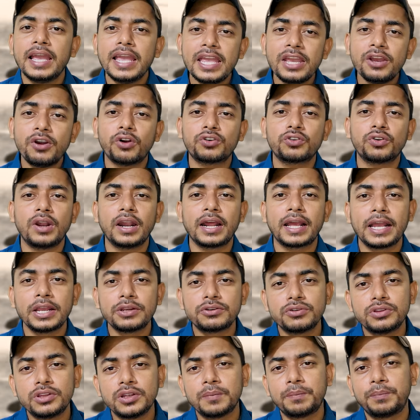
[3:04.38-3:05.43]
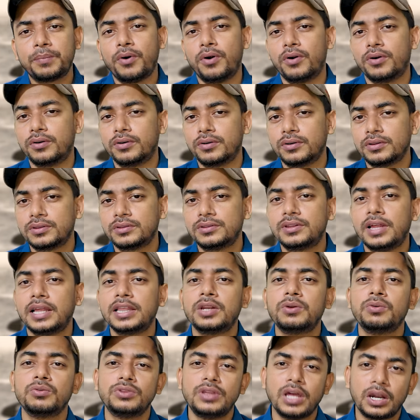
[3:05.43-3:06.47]
এই ঘটনার কিছুদিন পর
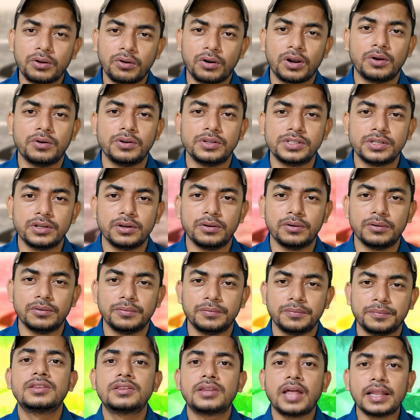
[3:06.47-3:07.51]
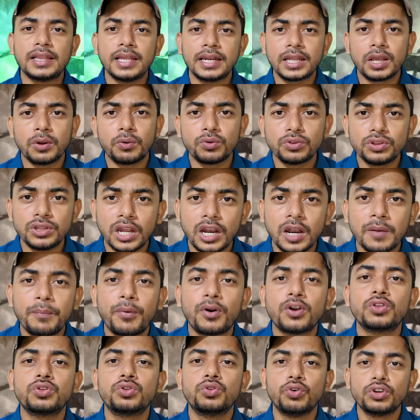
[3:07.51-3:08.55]
তাদের উদ্ধার করা হয়েছিল তাদেরকে উদ্ধারের
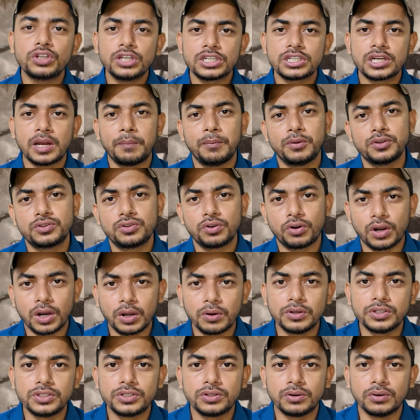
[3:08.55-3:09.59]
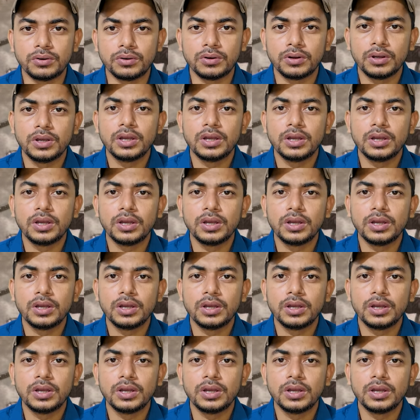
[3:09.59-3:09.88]
পর দোষী সাব্যস্ত করা হয়েছিল